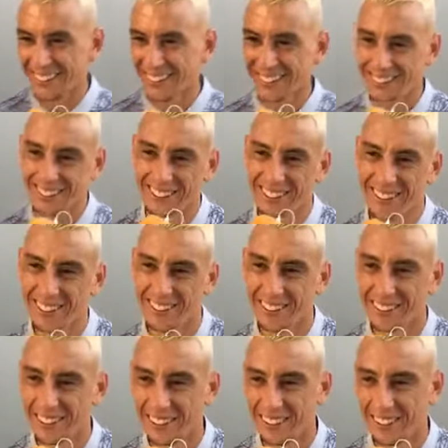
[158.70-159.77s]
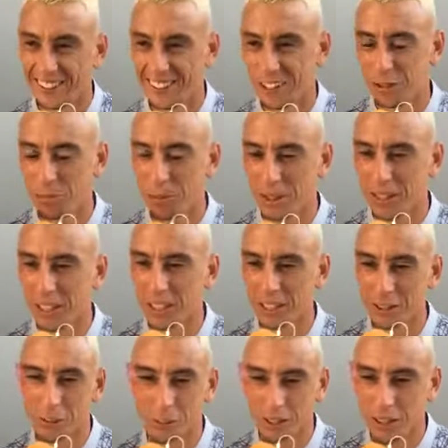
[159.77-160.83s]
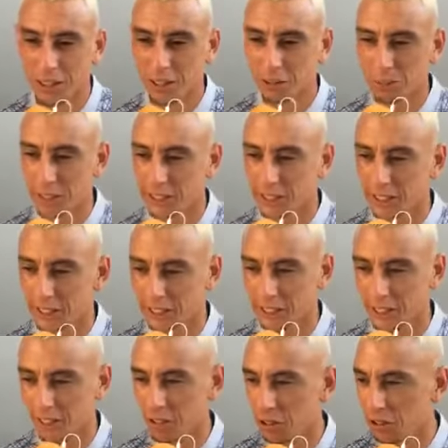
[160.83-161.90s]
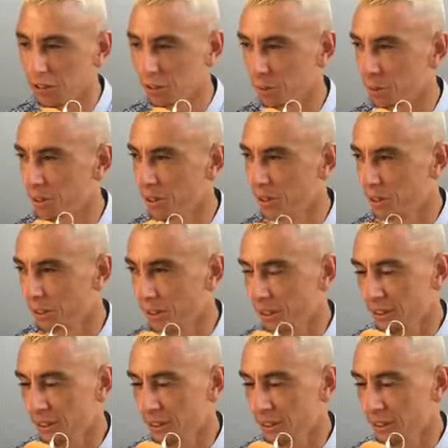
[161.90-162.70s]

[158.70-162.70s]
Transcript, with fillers: Sì, sì, eh, peccato, peccato perché il gol è sempre,